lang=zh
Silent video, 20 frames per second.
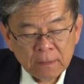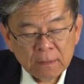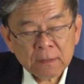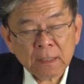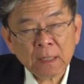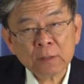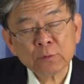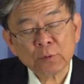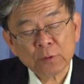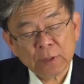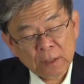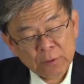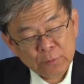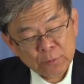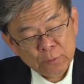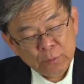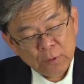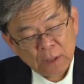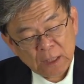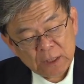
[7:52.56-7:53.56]
当主耶
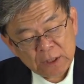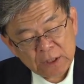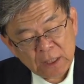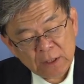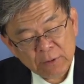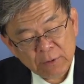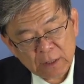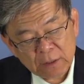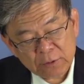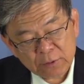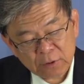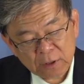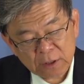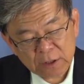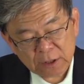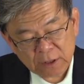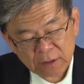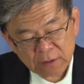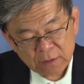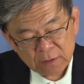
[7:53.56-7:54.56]
稣和新约的作
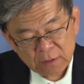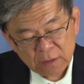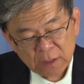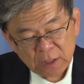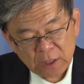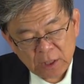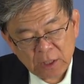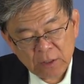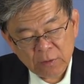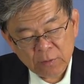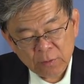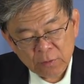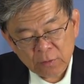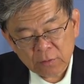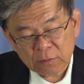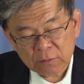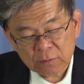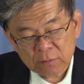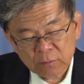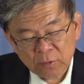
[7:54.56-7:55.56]
者引
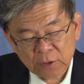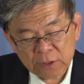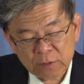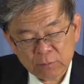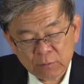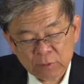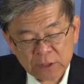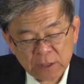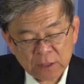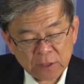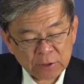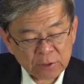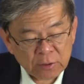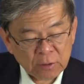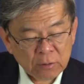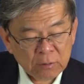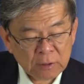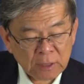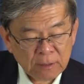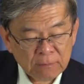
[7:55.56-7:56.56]
用摩西五经的时
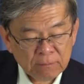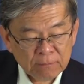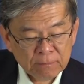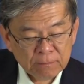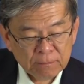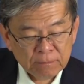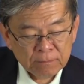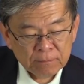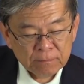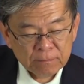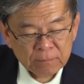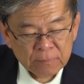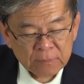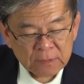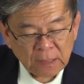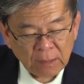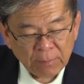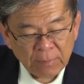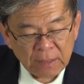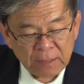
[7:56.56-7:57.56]
候呢，
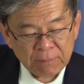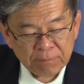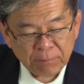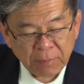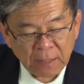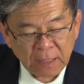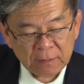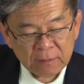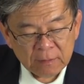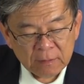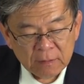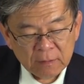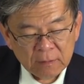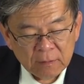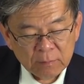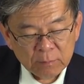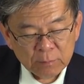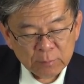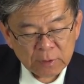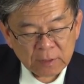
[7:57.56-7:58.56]
他们一般
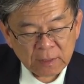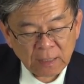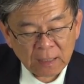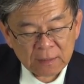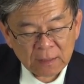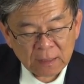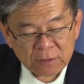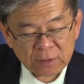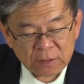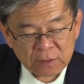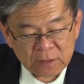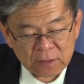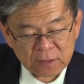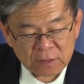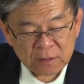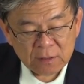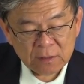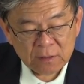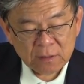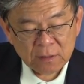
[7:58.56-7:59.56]
不单单是
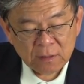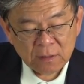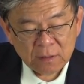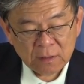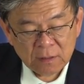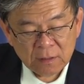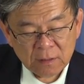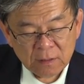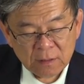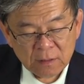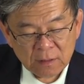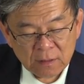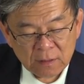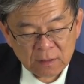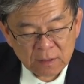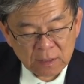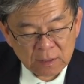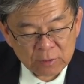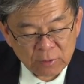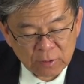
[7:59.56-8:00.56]
指
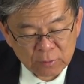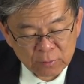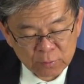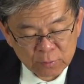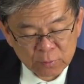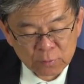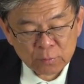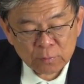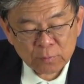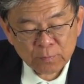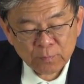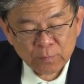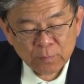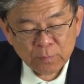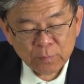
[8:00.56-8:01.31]
那卷书，